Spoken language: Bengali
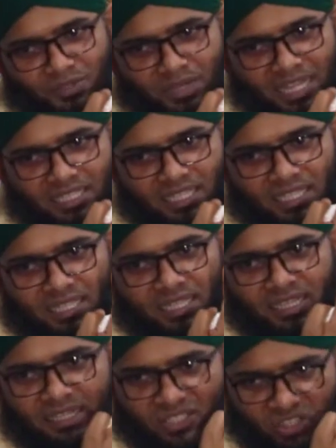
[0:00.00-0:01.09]
কিন্তু রাতে
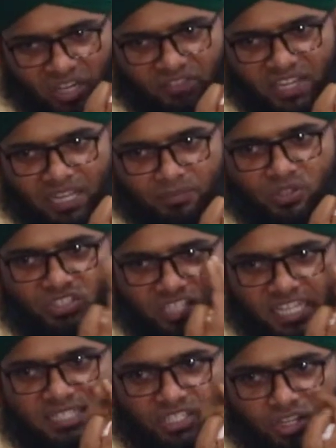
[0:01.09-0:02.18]
চলাফেরা এবং
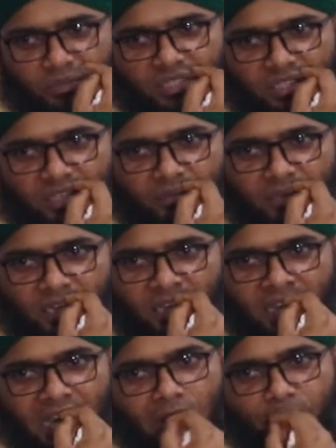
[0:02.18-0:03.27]
স্টেজে সময় দিতে হবে
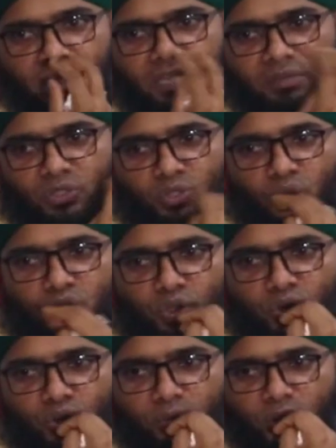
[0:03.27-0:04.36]
আপনাদের মতো
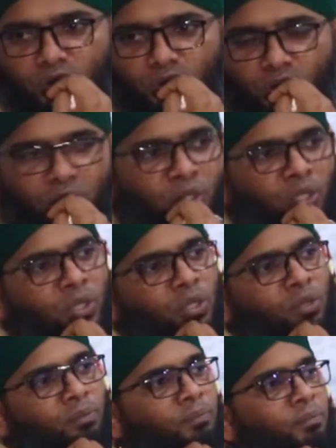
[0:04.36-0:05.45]
অসংখ্য ভক্ত
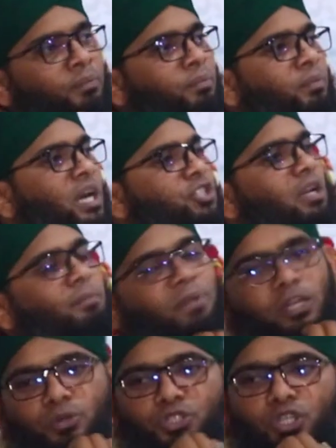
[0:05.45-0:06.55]
আসলে
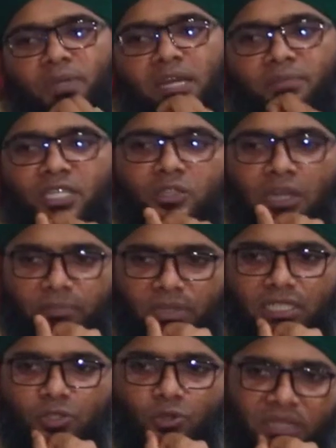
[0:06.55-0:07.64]
আপনারা খুশি হবেন আমি কিন্তু
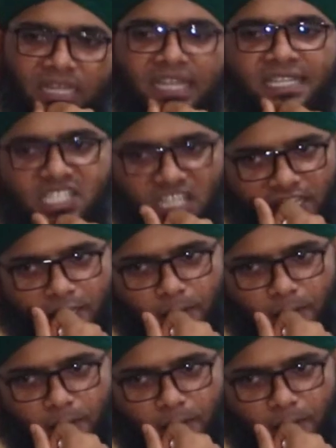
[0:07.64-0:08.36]
আপনাদের কুমিল্লারই ছেলে